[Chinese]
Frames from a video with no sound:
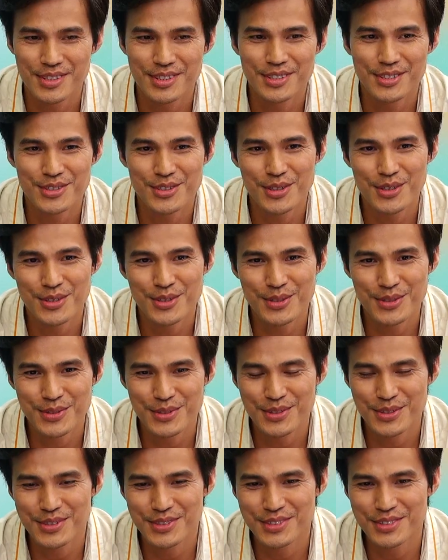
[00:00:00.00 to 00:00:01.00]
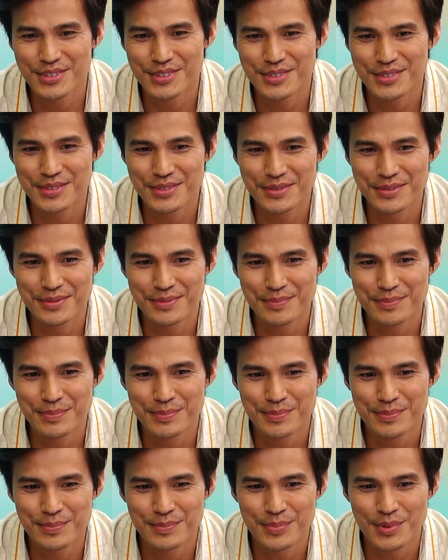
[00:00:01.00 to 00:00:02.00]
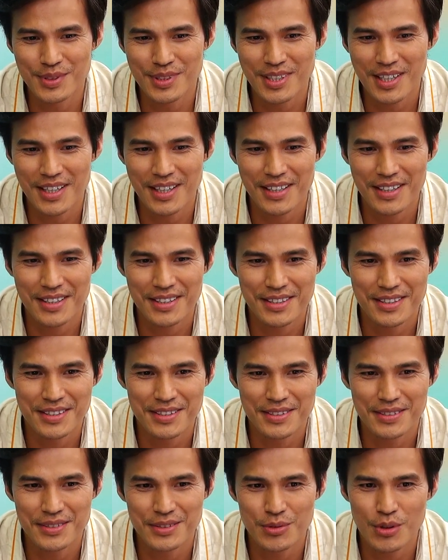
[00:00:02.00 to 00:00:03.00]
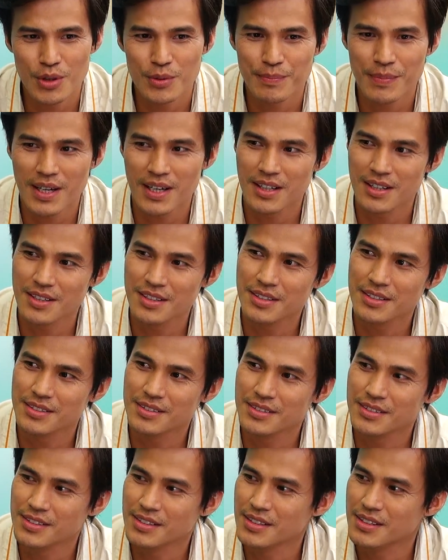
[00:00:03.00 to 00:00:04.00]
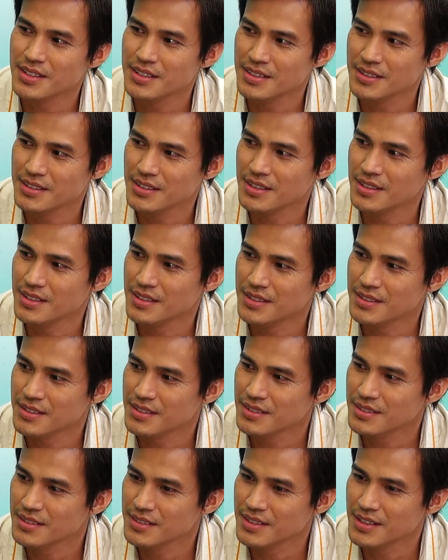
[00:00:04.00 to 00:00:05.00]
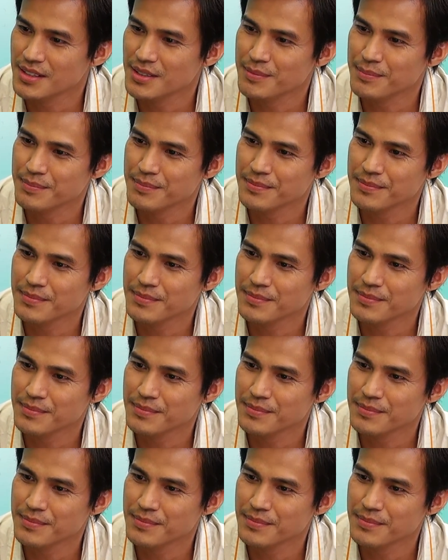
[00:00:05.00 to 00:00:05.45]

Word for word: 实就不太，因为我爸啊，也也也